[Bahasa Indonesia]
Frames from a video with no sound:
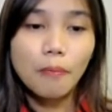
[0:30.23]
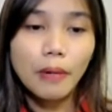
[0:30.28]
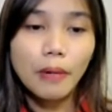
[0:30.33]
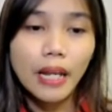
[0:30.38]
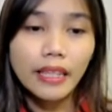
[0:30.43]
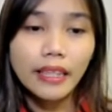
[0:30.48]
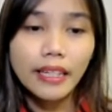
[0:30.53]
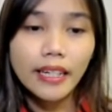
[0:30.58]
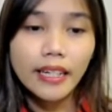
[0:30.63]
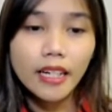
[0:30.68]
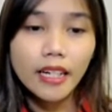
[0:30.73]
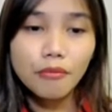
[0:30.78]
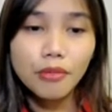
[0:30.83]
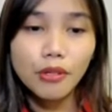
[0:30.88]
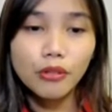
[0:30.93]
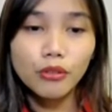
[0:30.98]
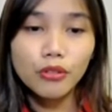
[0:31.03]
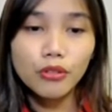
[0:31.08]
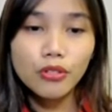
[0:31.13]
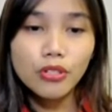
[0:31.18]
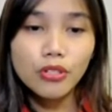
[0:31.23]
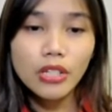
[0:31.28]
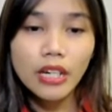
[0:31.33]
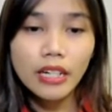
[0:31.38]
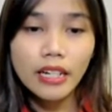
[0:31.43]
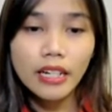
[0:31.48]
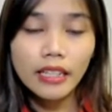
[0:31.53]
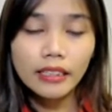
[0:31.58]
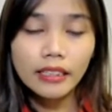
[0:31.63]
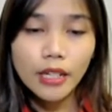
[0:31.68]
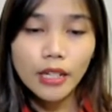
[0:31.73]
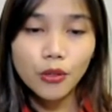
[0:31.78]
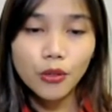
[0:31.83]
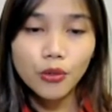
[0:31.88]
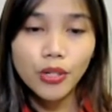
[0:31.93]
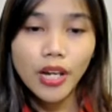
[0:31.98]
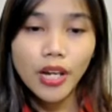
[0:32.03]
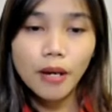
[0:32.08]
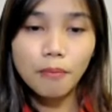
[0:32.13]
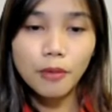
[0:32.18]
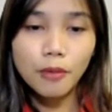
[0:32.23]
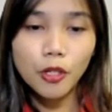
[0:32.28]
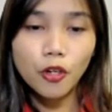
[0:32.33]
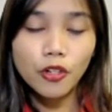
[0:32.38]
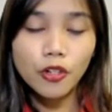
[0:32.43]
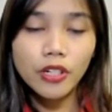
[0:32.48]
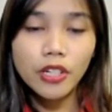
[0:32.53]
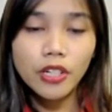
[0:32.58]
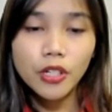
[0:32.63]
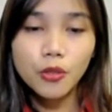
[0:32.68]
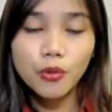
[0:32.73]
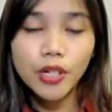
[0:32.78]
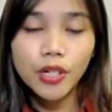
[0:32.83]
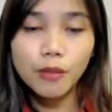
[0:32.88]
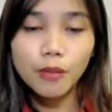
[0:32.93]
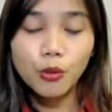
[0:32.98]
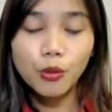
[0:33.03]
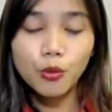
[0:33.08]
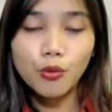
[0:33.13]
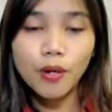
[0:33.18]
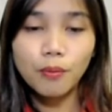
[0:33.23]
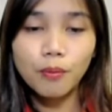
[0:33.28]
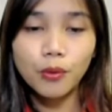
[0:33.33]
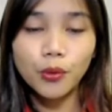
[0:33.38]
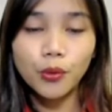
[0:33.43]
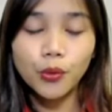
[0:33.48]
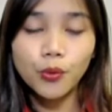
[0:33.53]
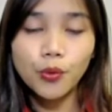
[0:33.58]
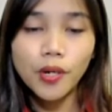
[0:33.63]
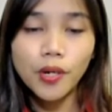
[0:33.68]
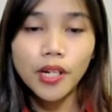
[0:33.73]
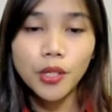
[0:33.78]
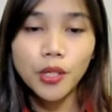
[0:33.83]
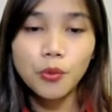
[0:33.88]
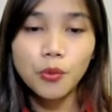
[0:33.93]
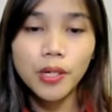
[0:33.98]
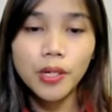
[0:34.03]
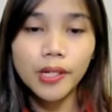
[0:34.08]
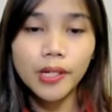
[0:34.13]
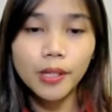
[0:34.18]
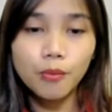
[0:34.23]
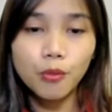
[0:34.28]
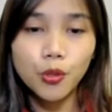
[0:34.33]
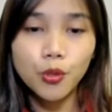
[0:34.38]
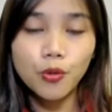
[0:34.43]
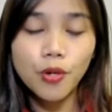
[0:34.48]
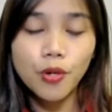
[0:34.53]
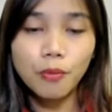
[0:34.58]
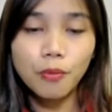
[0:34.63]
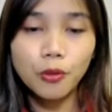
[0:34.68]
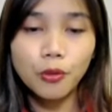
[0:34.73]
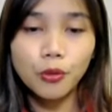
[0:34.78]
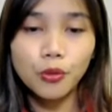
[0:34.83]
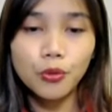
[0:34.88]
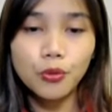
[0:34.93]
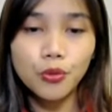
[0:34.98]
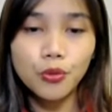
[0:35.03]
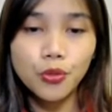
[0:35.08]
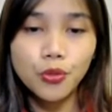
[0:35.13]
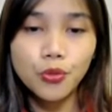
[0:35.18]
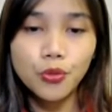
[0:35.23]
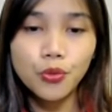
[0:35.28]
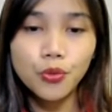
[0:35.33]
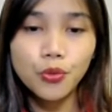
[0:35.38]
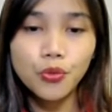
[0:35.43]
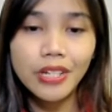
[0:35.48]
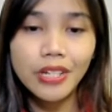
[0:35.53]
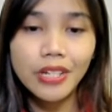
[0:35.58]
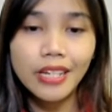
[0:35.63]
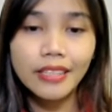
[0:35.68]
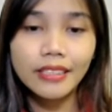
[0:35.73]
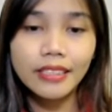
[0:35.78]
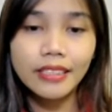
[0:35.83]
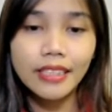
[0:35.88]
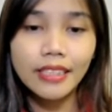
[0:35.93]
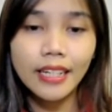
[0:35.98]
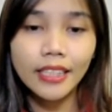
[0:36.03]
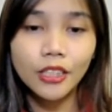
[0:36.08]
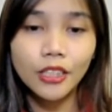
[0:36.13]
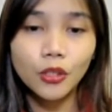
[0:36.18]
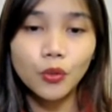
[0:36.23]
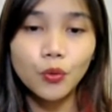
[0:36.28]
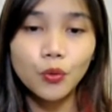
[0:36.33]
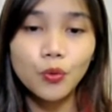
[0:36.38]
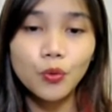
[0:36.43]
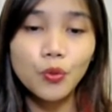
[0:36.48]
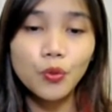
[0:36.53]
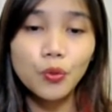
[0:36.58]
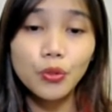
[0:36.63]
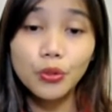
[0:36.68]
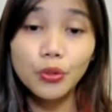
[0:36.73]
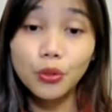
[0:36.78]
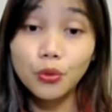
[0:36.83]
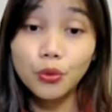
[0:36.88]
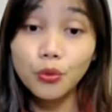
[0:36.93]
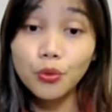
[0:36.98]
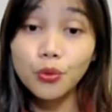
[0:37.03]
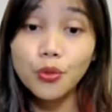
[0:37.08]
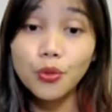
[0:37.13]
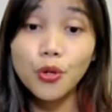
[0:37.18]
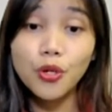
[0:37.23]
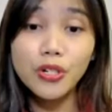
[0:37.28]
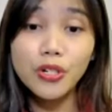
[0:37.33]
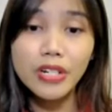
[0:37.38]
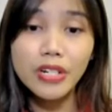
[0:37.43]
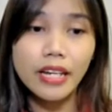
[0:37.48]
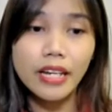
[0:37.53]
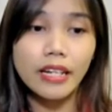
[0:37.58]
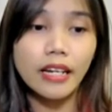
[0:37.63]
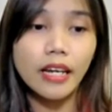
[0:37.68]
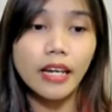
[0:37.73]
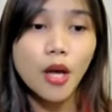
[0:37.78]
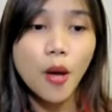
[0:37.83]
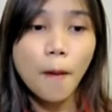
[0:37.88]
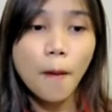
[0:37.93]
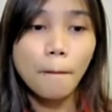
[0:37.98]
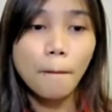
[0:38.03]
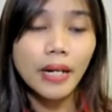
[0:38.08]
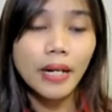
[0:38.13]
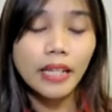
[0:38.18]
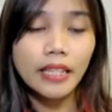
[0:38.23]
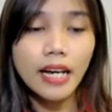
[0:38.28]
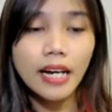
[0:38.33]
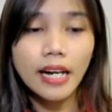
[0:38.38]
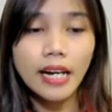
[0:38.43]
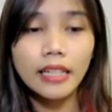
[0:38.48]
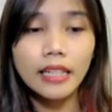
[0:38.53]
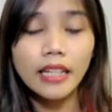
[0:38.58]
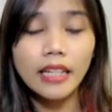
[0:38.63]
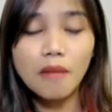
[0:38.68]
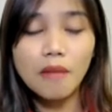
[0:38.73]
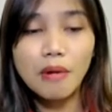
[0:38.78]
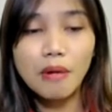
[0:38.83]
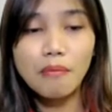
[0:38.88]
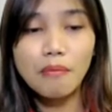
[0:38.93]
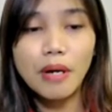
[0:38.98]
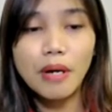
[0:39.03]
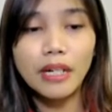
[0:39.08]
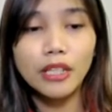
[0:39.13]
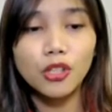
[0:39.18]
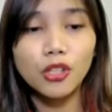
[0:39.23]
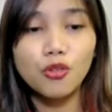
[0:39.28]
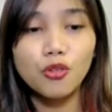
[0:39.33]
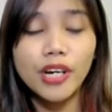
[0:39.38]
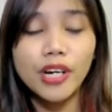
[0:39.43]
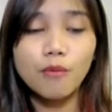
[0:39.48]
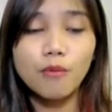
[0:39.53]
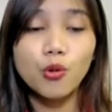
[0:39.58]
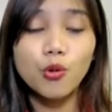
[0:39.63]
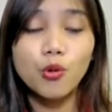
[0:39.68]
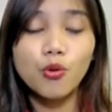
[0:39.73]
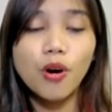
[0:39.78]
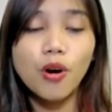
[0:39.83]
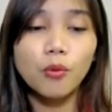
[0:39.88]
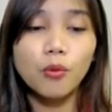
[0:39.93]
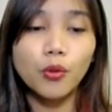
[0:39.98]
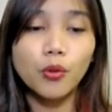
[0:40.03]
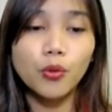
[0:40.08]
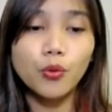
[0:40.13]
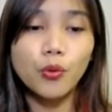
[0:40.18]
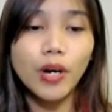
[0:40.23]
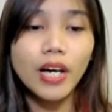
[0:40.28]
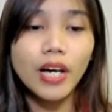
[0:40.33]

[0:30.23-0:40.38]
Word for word: Pelantikan pengurus Karang Taruna periode 2022-2027 Desa Tugondeng pada tanggal 8 Maret 2022